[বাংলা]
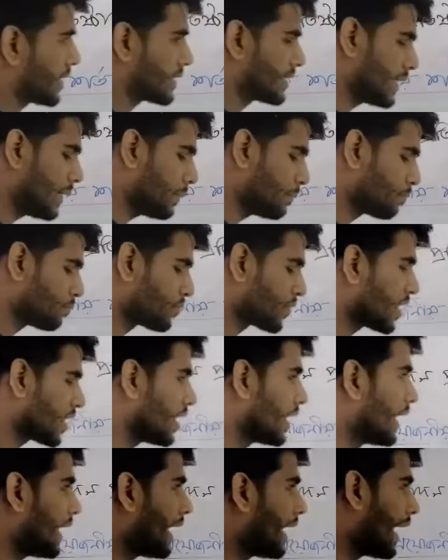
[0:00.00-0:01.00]
ঠিক আছে
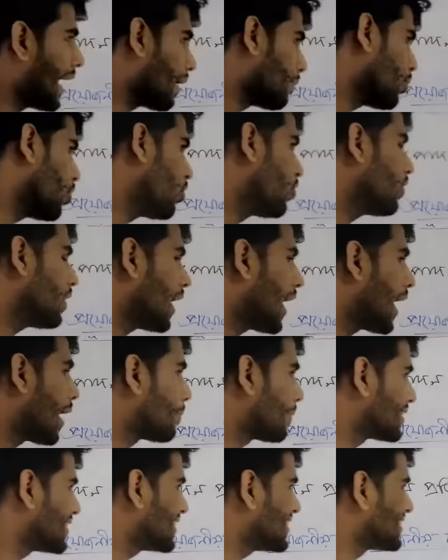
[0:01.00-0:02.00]
এবং
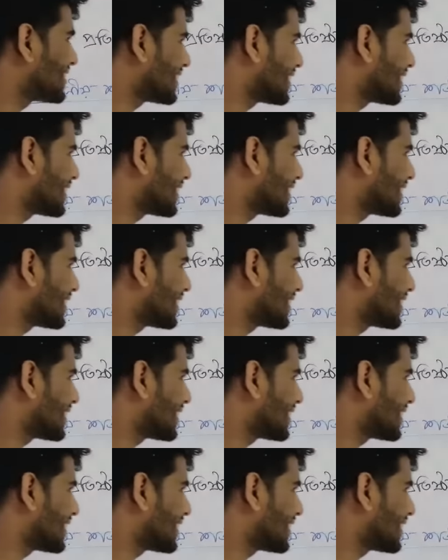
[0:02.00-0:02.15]
আমাদের